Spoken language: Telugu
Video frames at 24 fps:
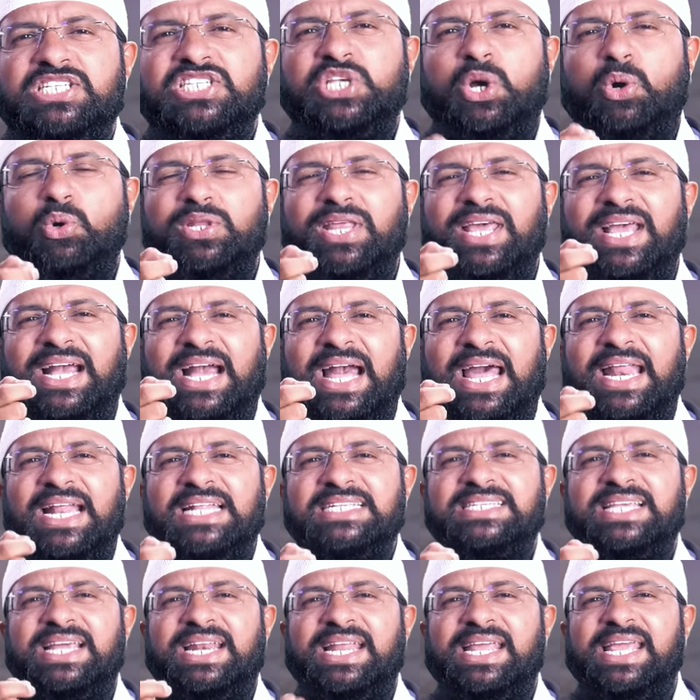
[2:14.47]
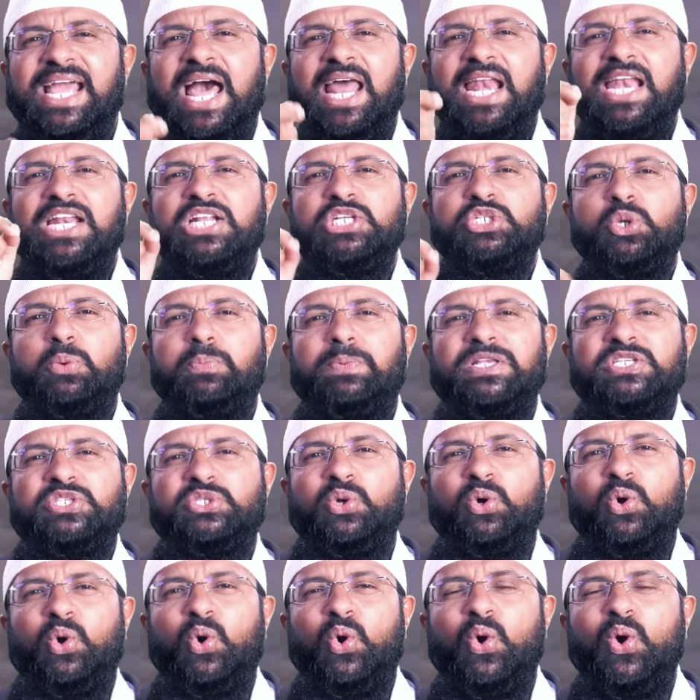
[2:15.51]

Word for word: సౌదీ కరెన్సీ రియాల్ని చూపిస్తూ